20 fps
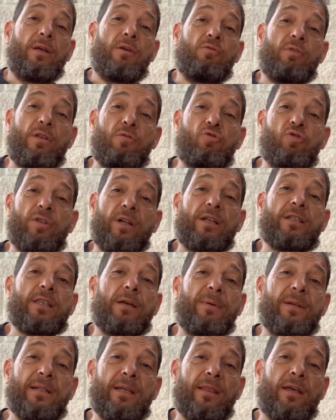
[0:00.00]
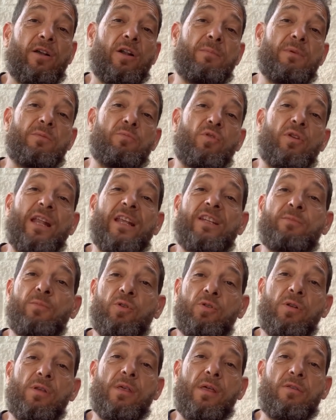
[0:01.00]
una industria que está basada ahora mismo en las
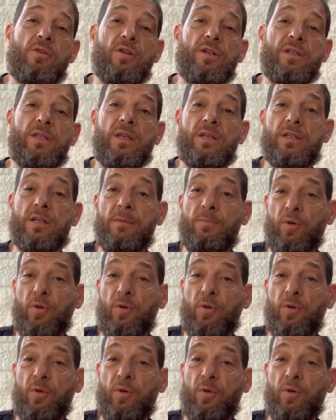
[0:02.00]
motorizaciones diésel,